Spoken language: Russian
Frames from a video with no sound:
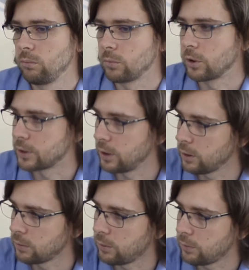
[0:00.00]

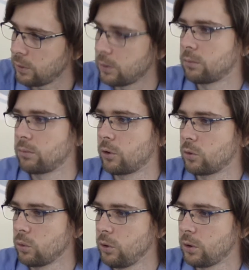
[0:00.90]
контролировать своих
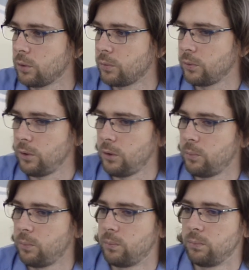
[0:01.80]
сотрудников
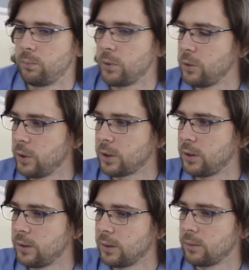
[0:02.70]
и принимать
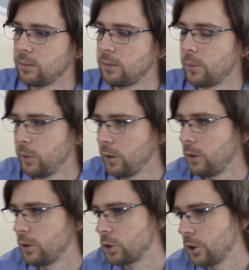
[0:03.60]
какие-то
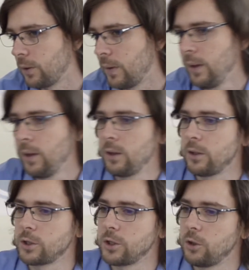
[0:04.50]
дополнительные решения.
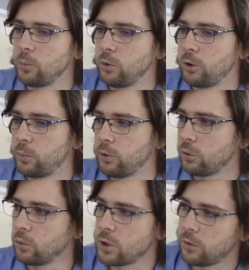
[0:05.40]
Решения будь то по
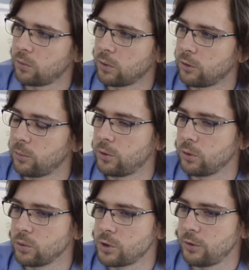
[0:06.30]
текущей ситуации, по
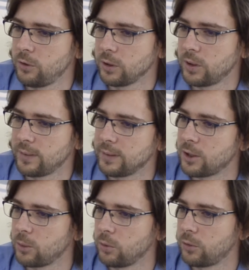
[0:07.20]
текущей сделке, если
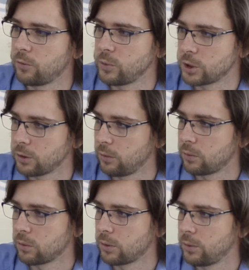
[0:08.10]
требуется
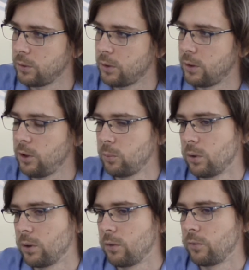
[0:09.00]
вмешательство руководителя,
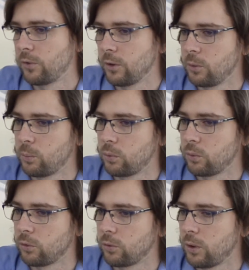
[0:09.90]
либо в целом
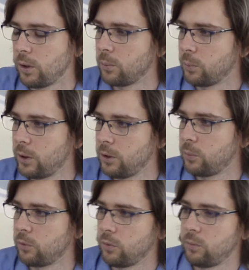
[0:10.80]
по своей компании,
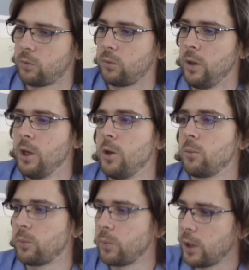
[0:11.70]
по своему
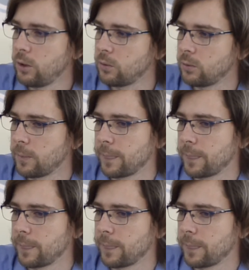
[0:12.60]
предприятию,